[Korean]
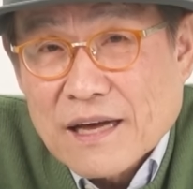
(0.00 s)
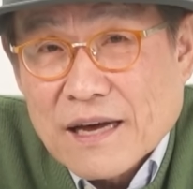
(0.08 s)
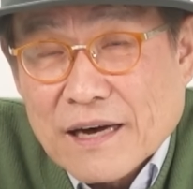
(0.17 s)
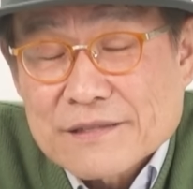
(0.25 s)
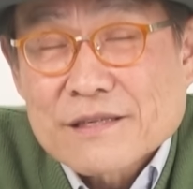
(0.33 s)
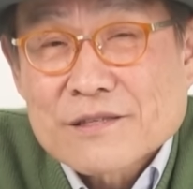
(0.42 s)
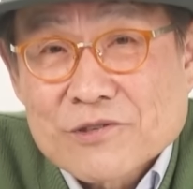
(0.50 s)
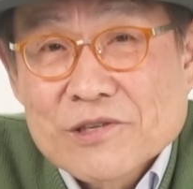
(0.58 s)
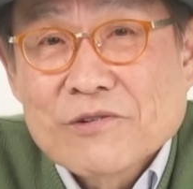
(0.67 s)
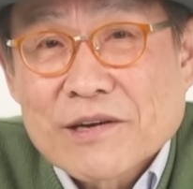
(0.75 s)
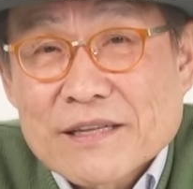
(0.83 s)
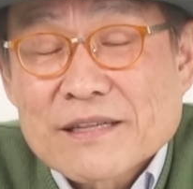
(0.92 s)
안철수
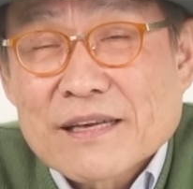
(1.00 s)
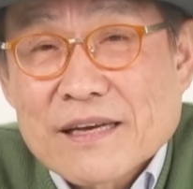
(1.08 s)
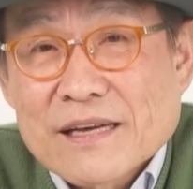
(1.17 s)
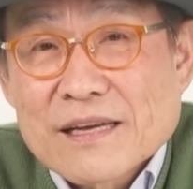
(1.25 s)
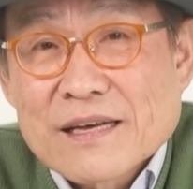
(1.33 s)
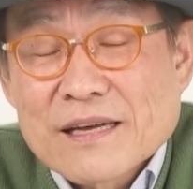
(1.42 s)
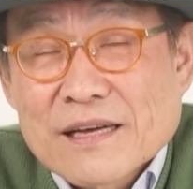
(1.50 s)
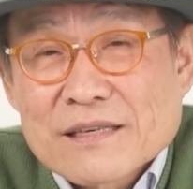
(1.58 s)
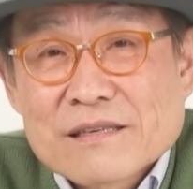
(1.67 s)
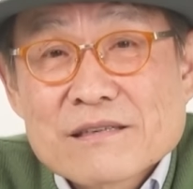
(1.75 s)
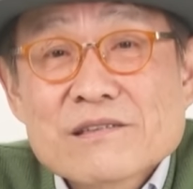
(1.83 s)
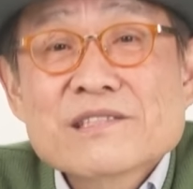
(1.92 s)
의원한테
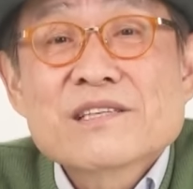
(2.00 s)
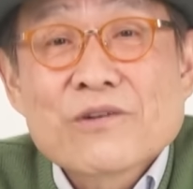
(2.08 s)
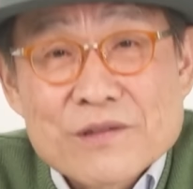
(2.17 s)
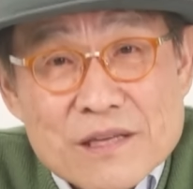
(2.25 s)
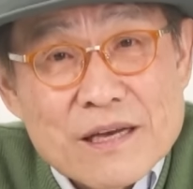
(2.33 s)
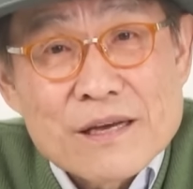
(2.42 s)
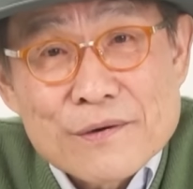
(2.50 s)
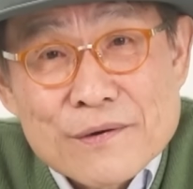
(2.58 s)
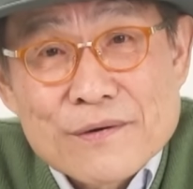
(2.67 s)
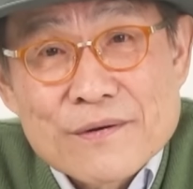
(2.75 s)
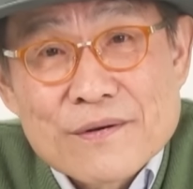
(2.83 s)
그 끝이 어디예요?